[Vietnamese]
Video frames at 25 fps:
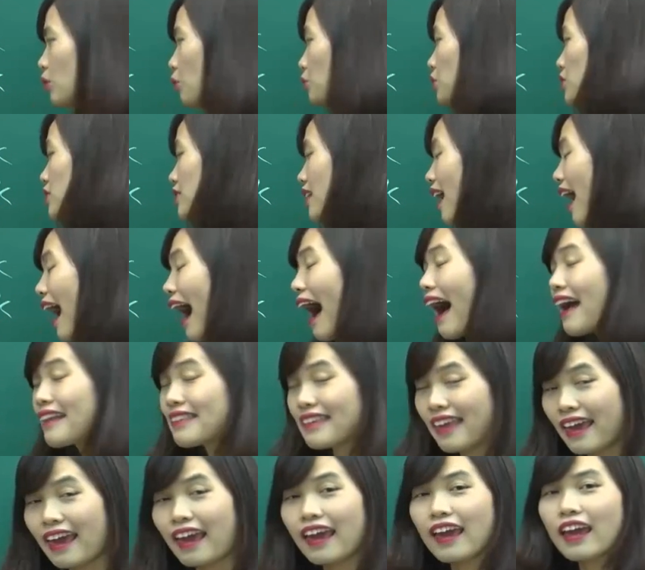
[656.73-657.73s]
nó giống như chữ
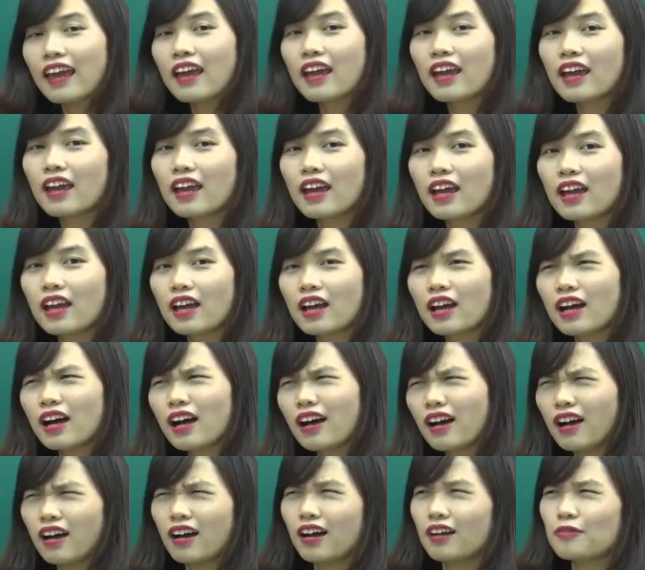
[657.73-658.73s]
A nhẹ.
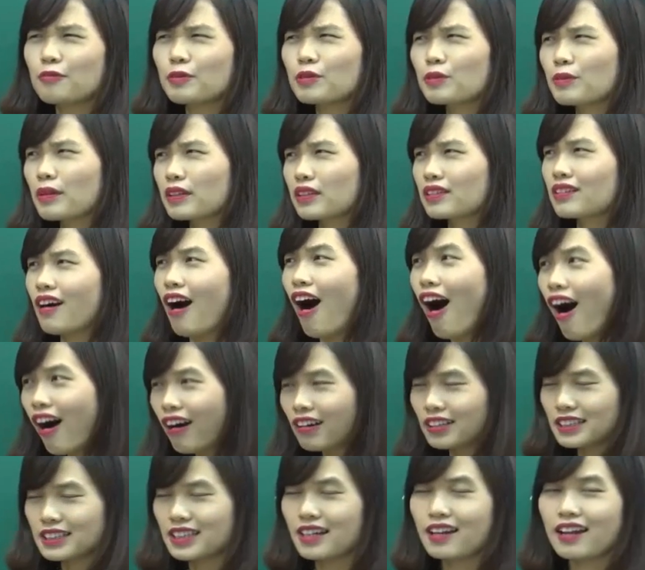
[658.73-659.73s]
À, ví dụ bạn từ
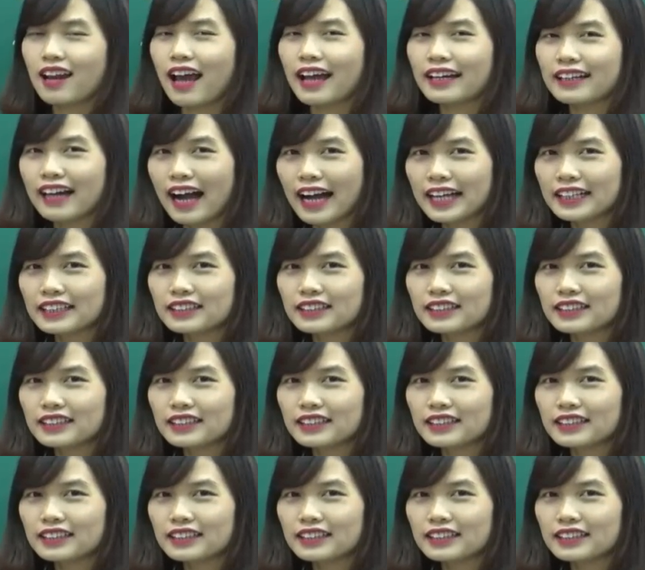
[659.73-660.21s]
hot là anh